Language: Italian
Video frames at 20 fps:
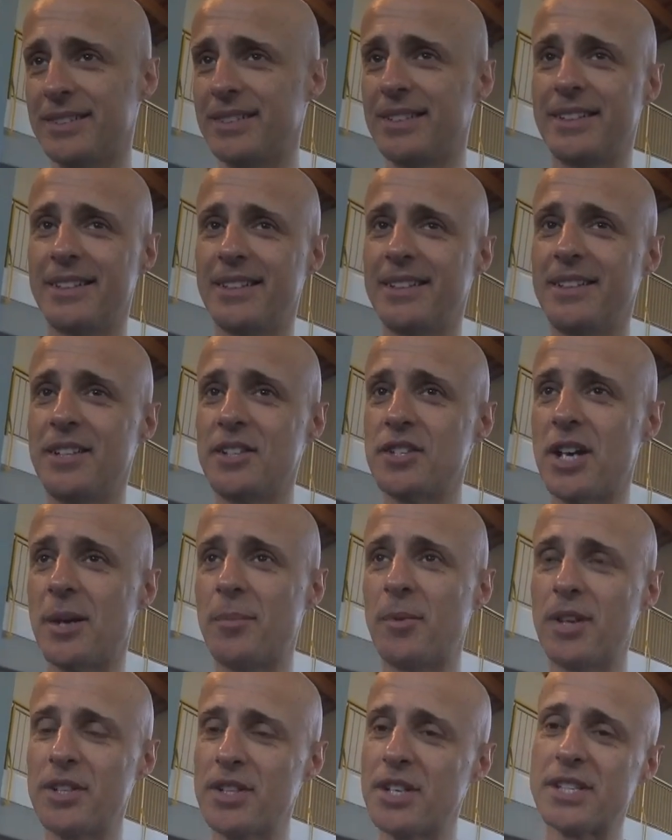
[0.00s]
eh,
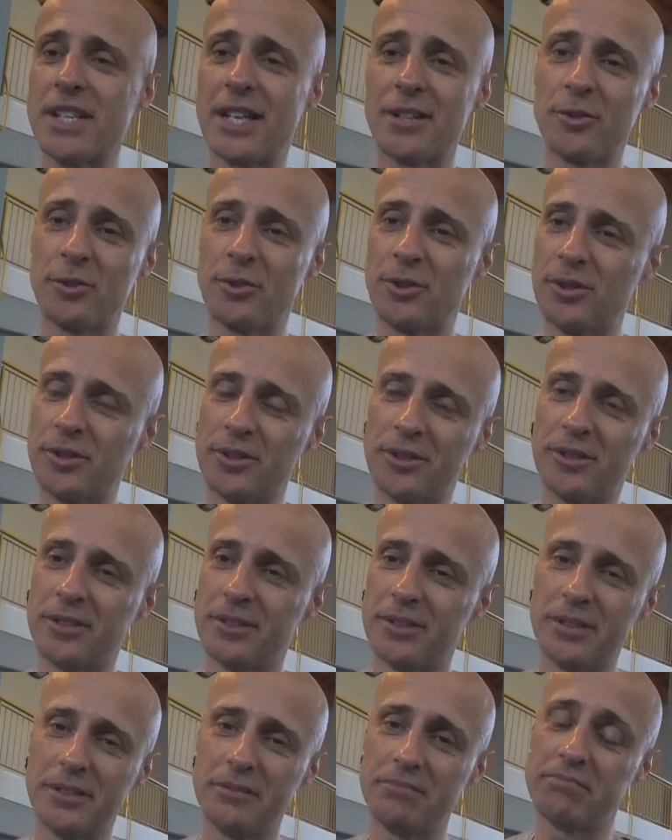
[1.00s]
diciamo che c'è
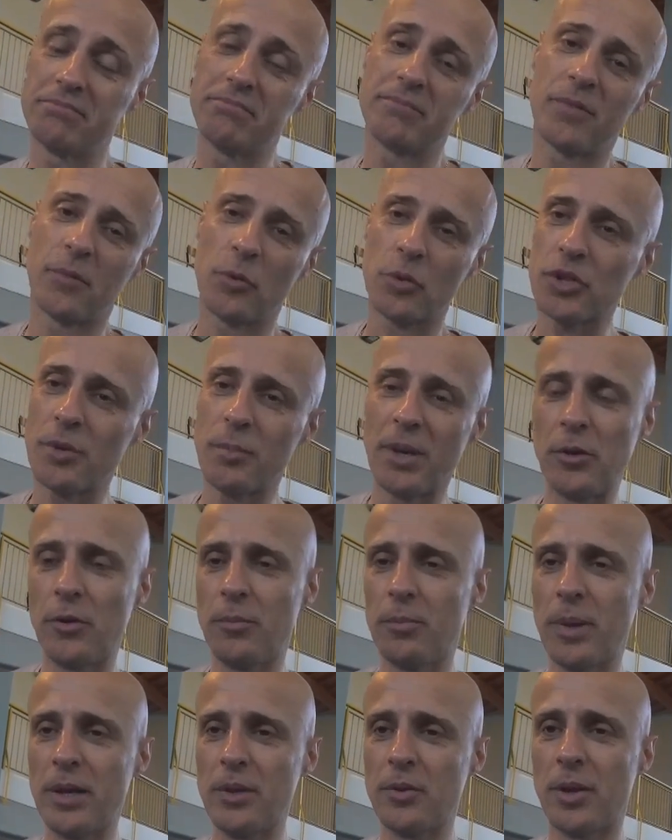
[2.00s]
stato forse meno
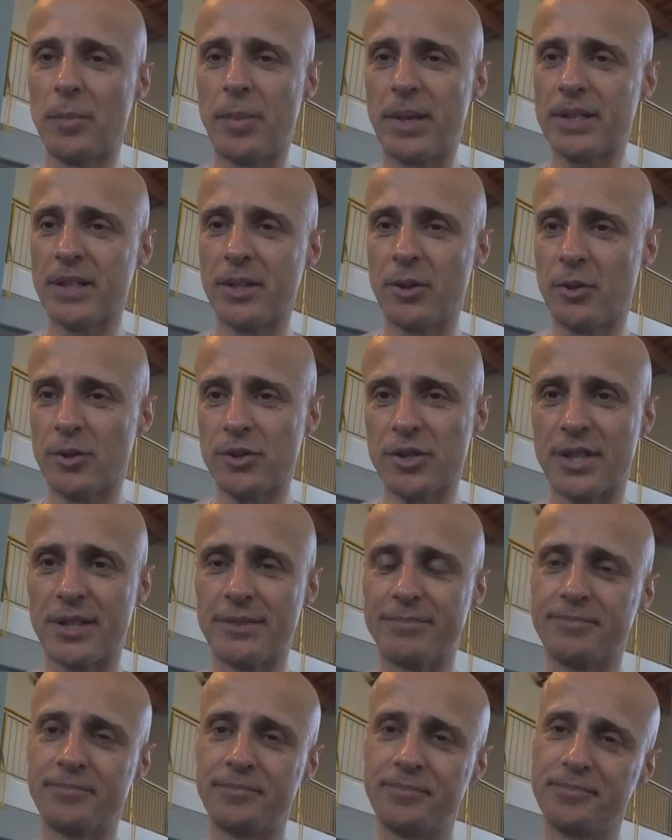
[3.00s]
impegno da parte
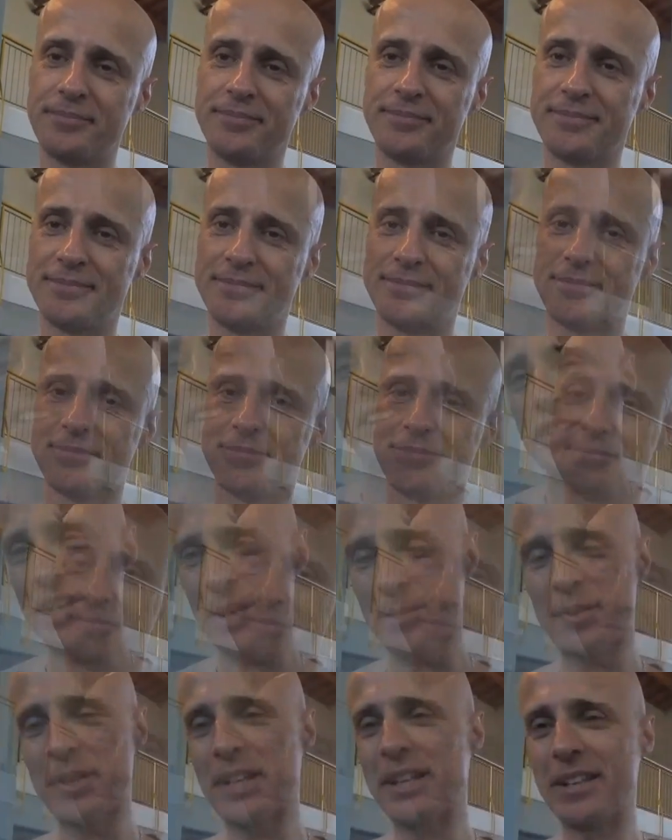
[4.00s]
nostra.
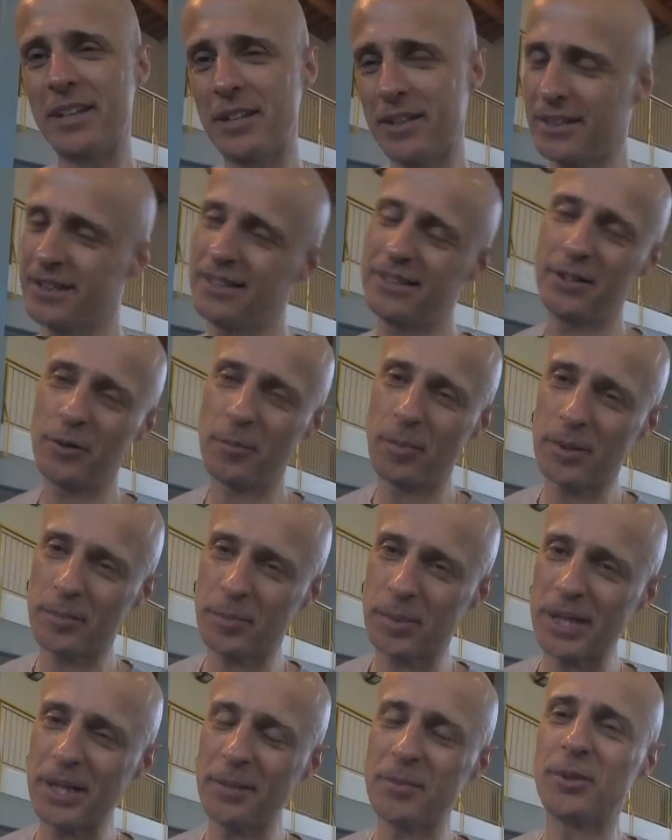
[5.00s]
Diciamo che eh, io per
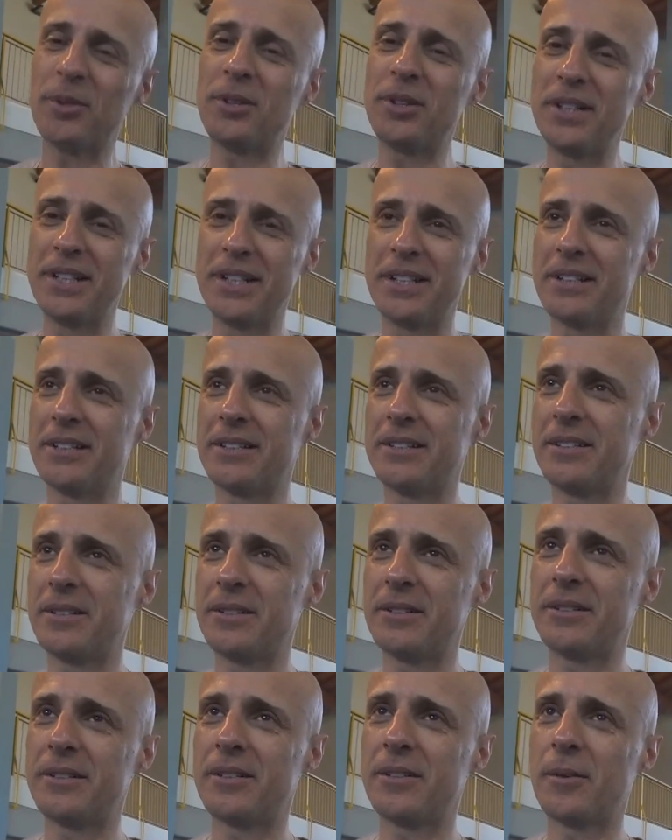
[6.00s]
primo eh,
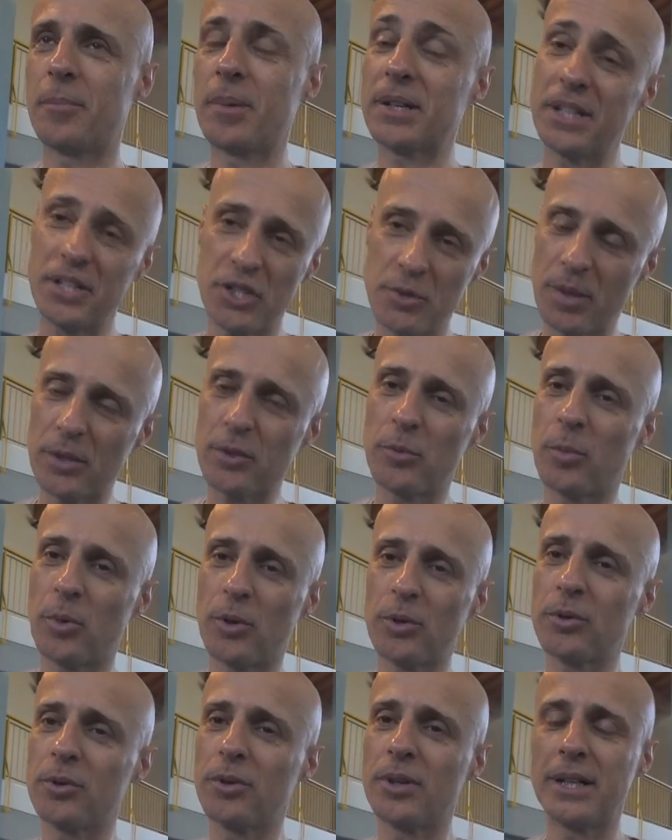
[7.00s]
ho partecipato
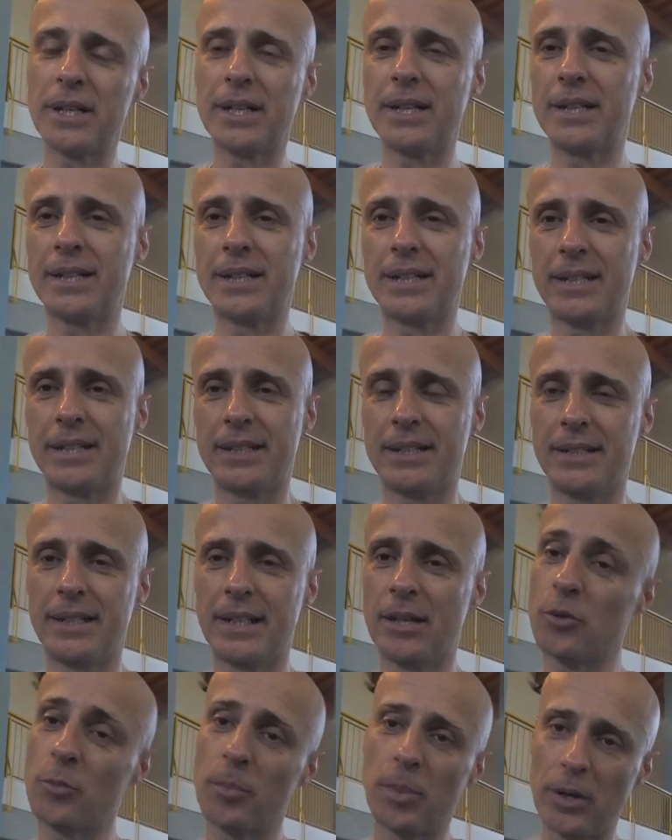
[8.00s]
poco alla, alla,
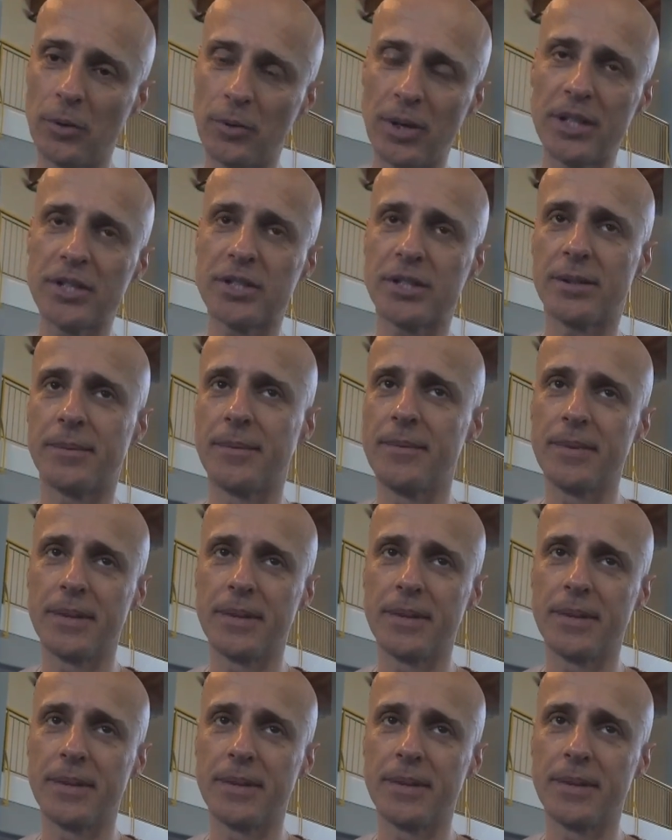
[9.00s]
alla Coppa Leonessa,